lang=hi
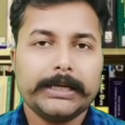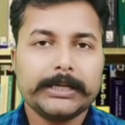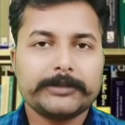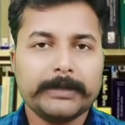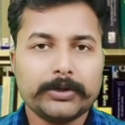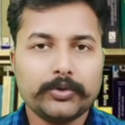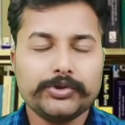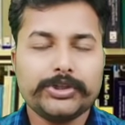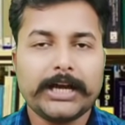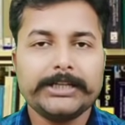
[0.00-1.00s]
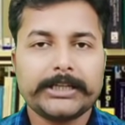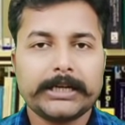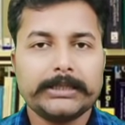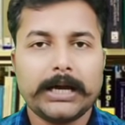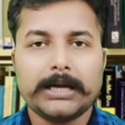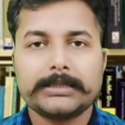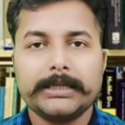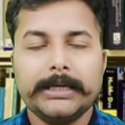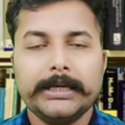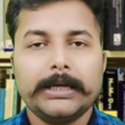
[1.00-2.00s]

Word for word: इसमें गुंजाइश है कि यहाँ से